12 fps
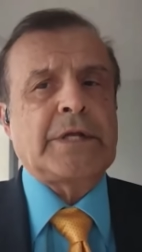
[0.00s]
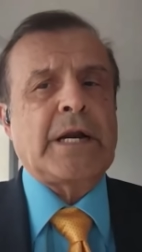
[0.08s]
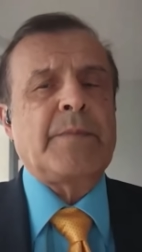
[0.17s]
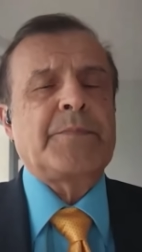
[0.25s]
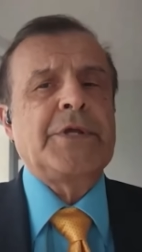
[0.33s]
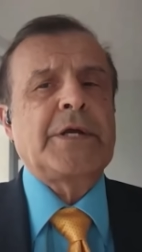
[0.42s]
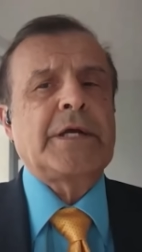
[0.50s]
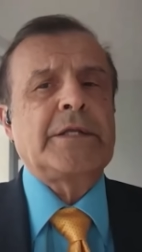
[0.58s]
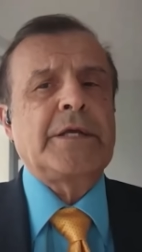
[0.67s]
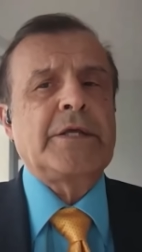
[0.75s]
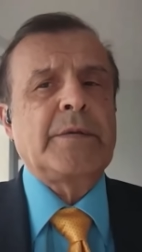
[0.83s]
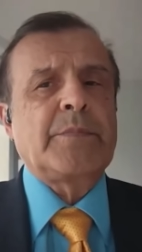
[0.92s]
Трамп
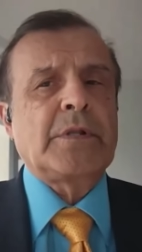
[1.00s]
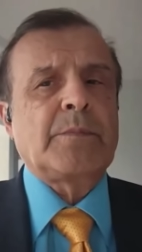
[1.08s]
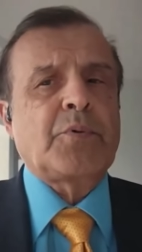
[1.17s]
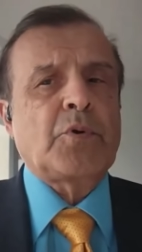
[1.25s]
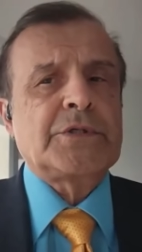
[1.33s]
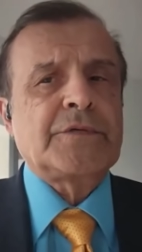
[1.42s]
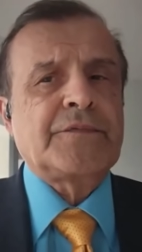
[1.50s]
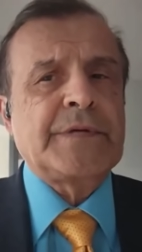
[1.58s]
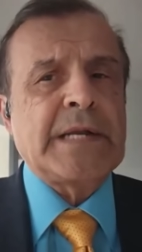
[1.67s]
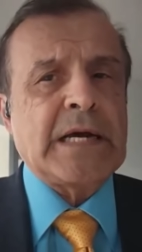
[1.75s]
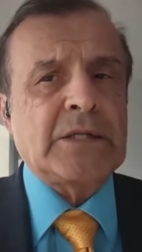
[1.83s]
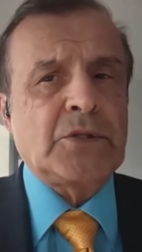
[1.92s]
никогда не был против
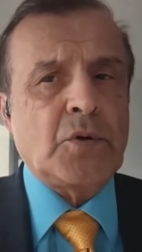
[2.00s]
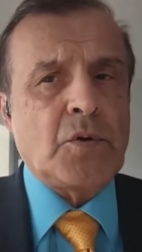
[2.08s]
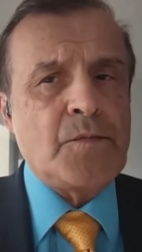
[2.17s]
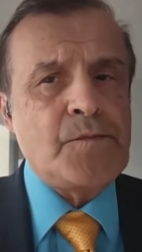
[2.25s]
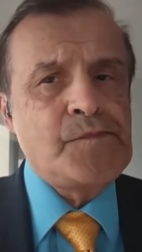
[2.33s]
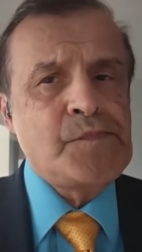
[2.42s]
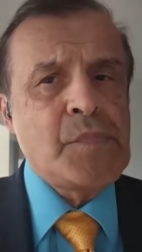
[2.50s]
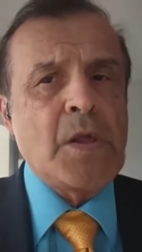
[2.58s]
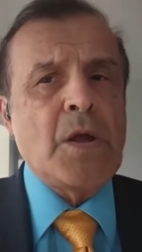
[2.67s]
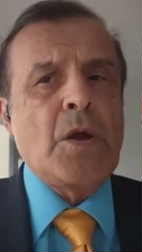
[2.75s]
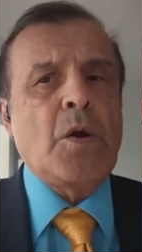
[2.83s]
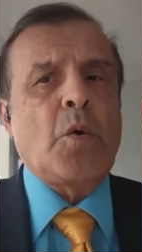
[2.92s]
НАТО.
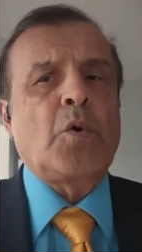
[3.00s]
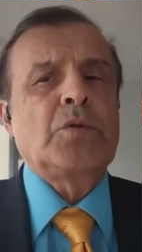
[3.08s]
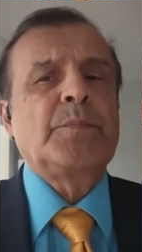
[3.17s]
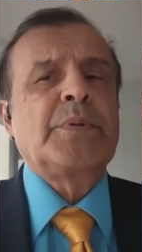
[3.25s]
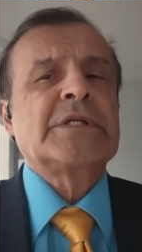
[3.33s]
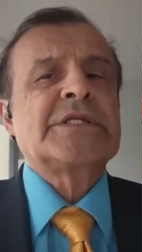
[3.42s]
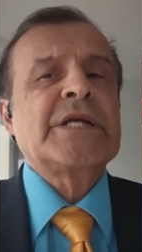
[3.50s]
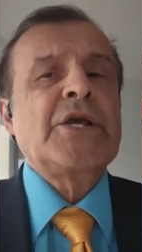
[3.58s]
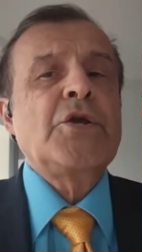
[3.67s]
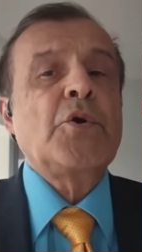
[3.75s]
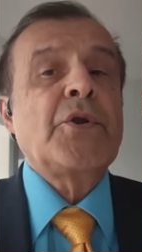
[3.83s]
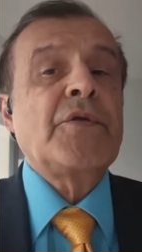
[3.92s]
Он был за
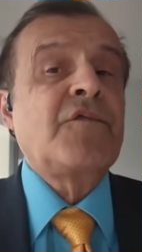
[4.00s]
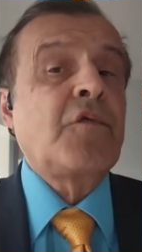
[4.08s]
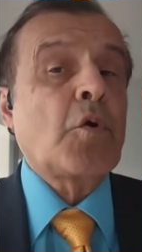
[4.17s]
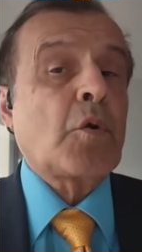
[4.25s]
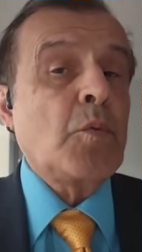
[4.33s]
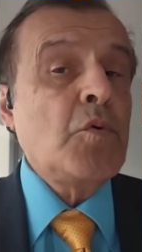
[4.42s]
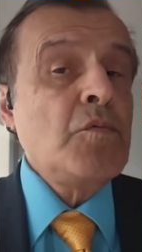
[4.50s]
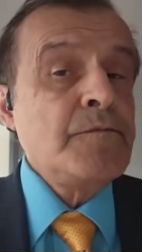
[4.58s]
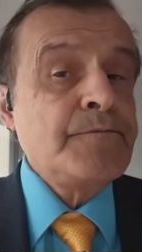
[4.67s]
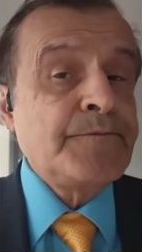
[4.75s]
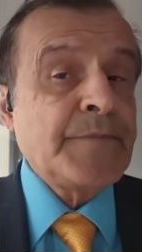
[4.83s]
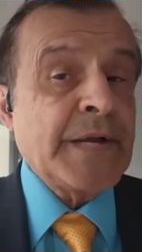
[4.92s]
ее
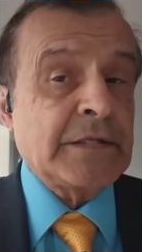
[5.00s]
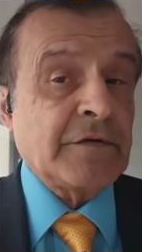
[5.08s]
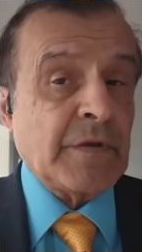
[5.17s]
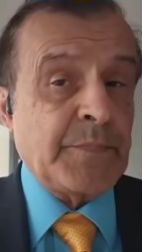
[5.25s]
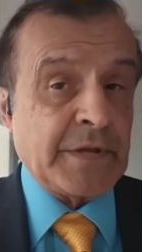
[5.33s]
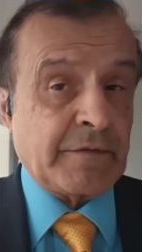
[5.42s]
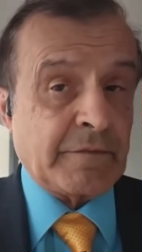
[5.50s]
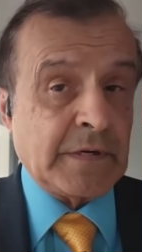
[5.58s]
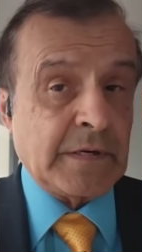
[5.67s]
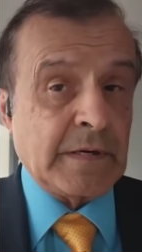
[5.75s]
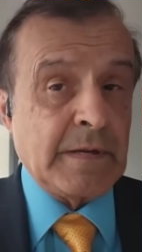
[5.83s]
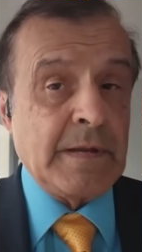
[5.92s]
реформу. Это
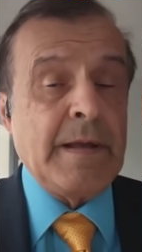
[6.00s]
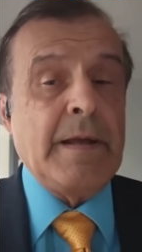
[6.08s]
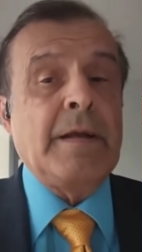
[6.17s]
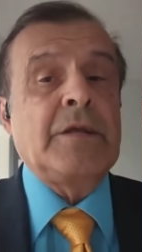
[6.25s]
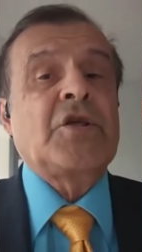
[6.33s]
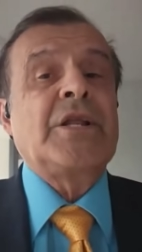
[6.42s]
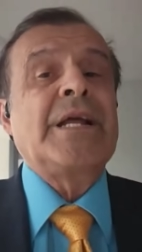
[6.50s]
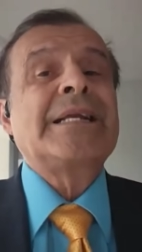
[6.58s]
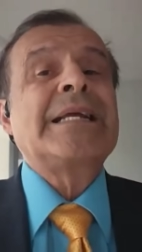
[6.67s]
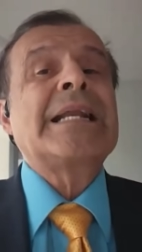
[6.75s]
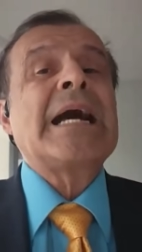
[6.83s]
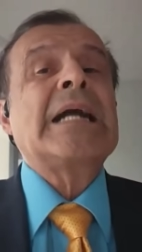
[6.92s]
во-первых.
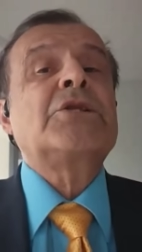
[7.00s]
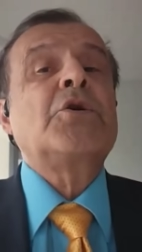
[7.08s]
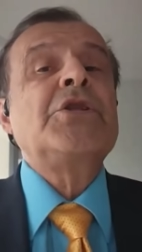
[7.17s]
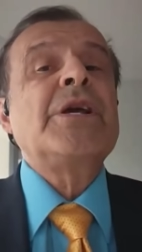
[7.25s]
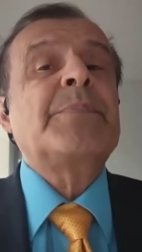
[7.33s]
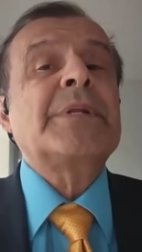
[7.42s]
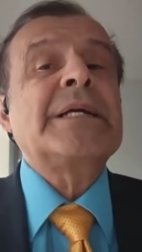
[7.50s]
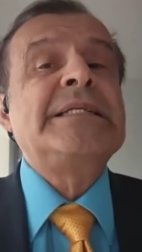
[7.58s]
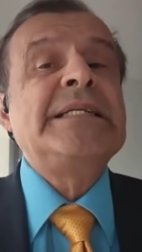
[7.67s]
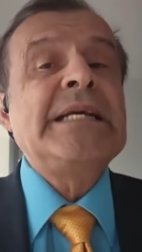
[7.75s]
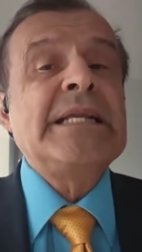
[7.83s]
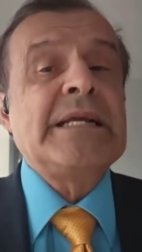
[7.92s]
Члены НАТО не
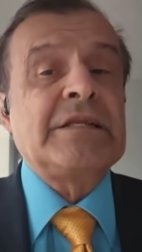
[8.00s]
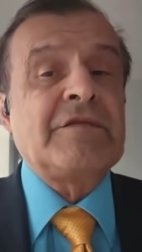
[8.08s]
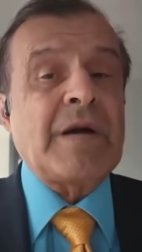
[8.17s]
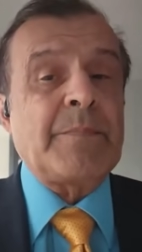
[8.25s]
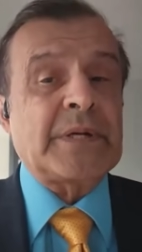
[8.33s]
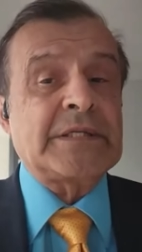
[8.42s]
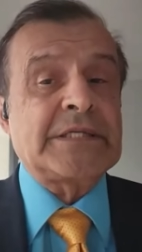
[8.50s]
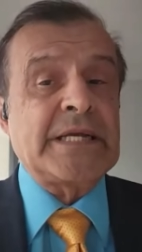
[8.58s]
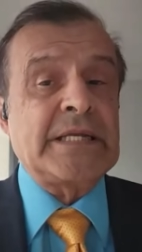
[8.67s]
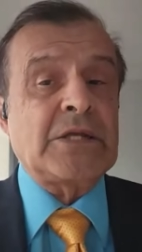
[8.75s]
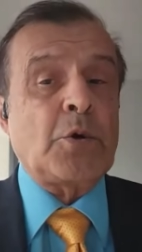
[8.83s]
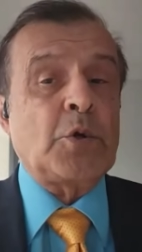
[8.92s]
платили
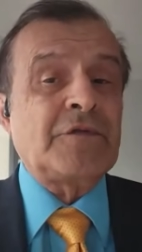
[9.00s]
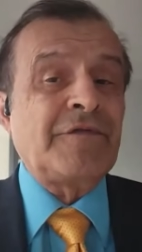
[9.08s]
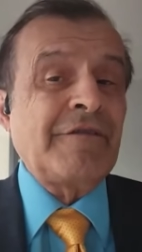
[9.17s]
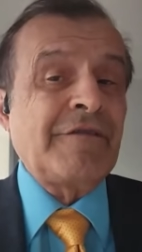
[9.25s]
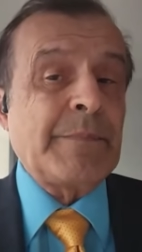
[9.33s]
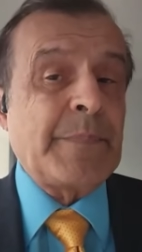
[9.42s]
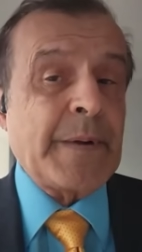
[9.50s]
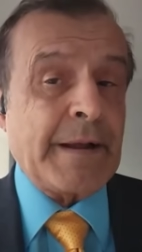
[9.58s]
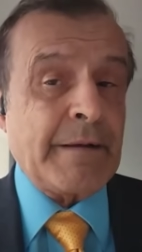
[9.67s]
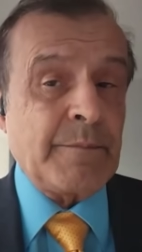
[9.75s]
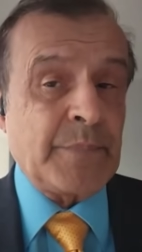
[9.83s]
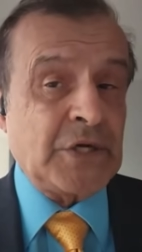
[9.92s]
2% от
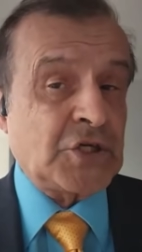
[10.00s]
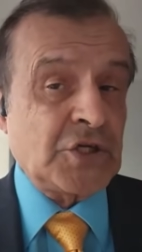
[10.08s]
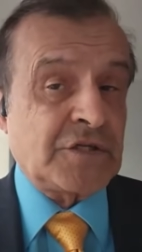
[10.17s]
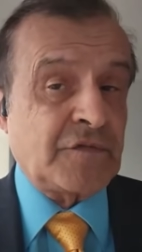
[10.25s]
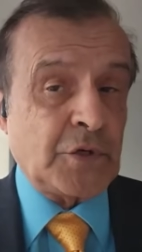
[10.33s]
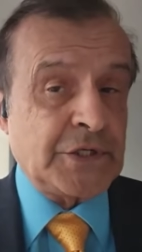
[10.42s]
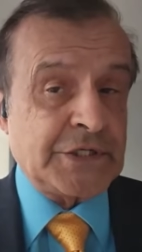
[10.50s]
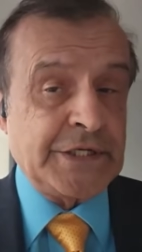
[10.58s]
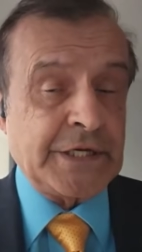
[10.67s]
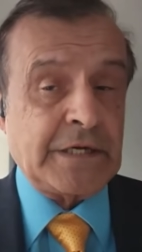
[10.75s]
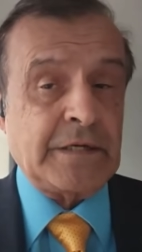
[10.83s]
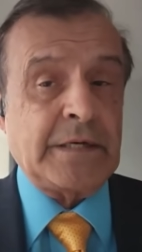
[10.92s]
ВВП, большинство из
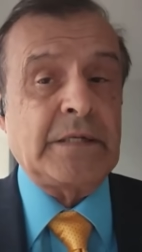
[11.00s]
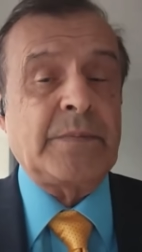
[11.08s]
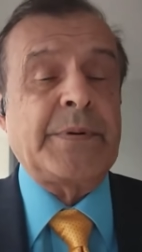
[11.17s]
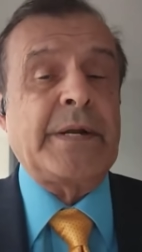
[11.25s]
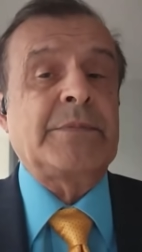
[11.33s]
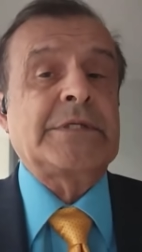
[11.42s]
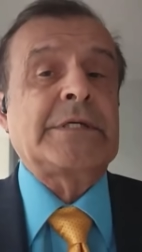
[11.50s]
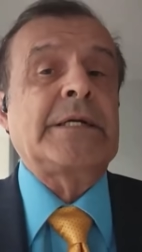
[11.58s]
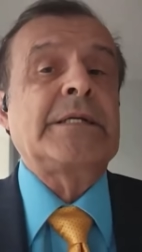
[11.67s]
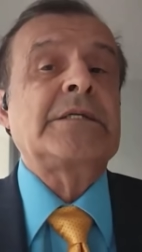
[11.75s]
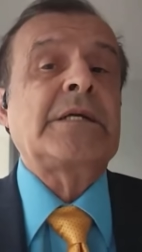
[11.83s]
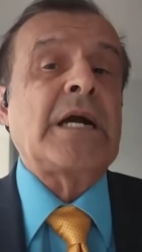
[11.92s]
них, надо прямо
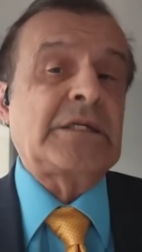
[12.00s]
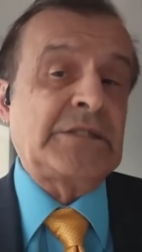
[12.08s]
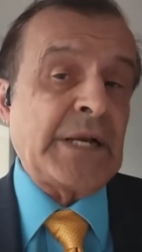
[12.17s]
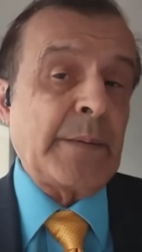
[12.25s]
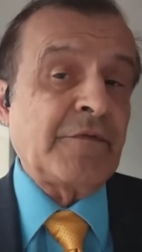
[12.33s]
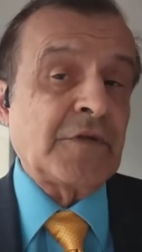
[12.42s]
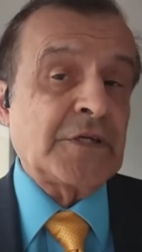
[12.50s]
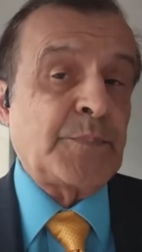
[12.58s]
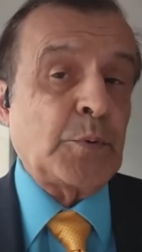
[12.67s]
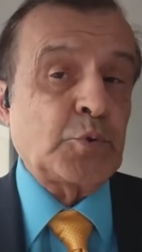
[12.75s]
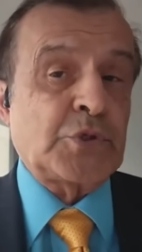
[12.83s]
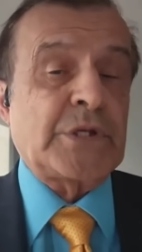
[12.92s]
сказать, как требовалось
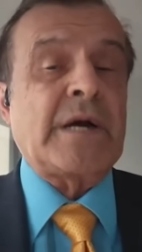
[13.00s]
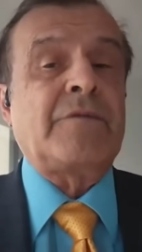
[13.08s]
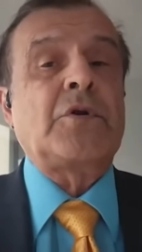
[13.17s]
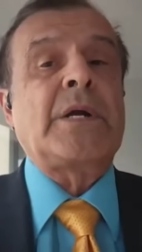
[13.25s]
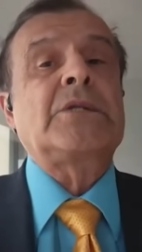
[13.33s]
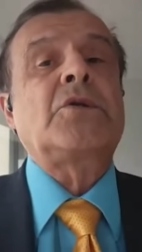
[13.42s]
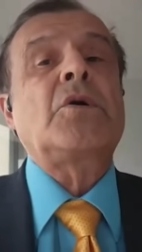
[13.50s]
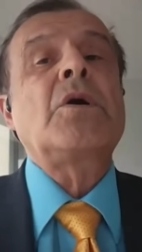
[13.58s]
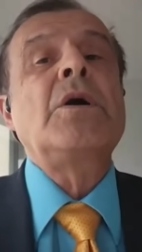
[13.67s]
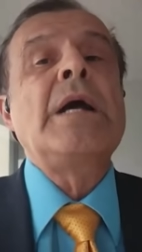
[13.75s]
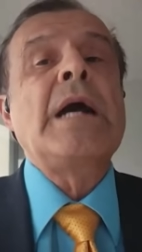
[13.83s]
по уставу НАТО,